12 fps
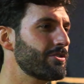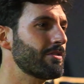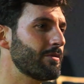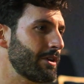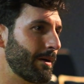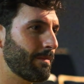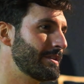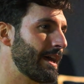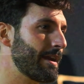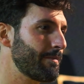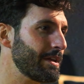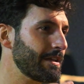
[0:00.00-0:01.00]
Yo voy a
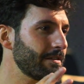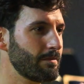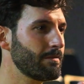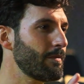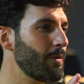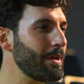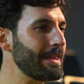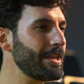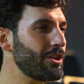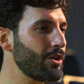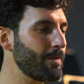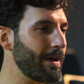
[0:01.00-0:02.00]
darme un
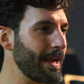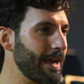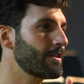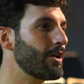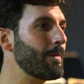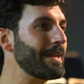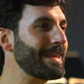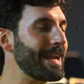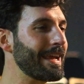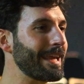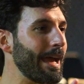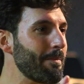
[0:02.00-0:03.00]
momentito para comentar
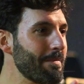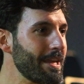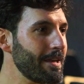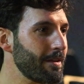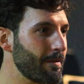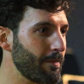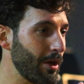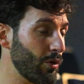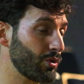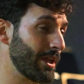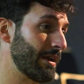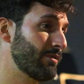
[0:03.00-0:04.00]
las que a mí me
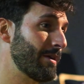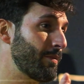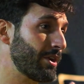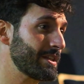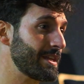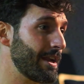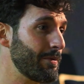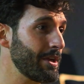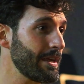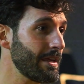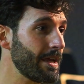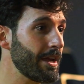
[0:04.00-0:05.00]
gustan. Algunas porque ya las
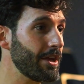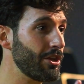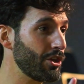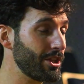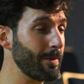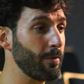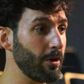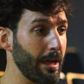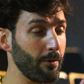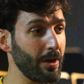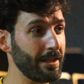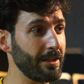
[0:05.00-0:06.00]
vi y otras por las
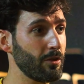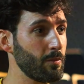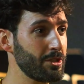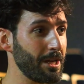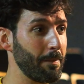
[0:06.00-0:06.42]
cuales tengo mucha